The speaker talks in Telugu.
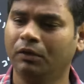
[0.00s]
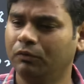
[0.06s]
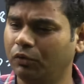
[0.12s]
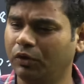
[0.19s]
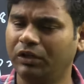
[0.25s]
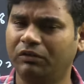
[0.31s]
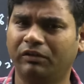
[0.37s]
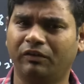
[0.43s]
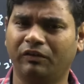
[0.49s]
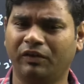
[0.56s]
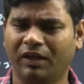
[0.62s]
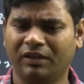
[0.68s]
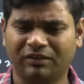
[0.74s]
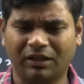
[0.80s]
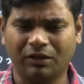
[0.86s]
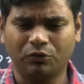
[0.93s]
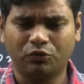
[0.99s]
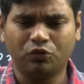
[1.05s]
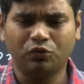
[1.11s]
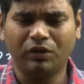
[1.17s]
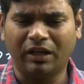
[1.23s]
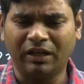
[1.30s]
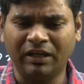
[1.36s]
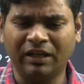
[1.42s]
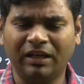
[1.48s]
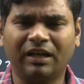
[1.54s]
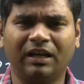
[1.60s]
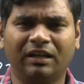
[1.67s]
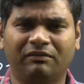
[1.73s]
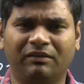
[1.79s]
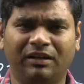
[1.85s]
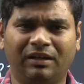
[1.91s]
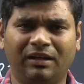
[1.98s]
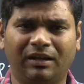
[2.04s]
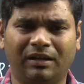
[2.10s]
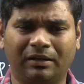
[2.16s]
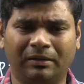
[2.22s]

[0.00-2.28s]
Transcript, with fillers: సో ఇటువంటివి తరచూ ఎన్నికల వల్ల